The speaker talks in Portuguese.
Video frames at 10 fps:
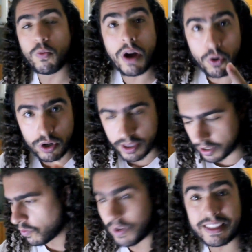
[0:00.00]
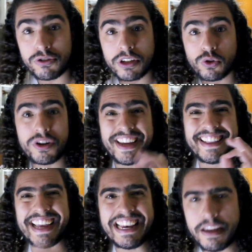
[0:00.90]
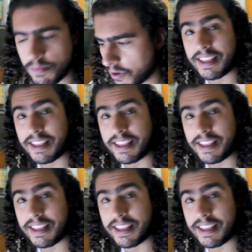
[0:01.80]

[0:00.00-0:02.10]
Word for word: Uma outra, uma tal de Antonieta Lima,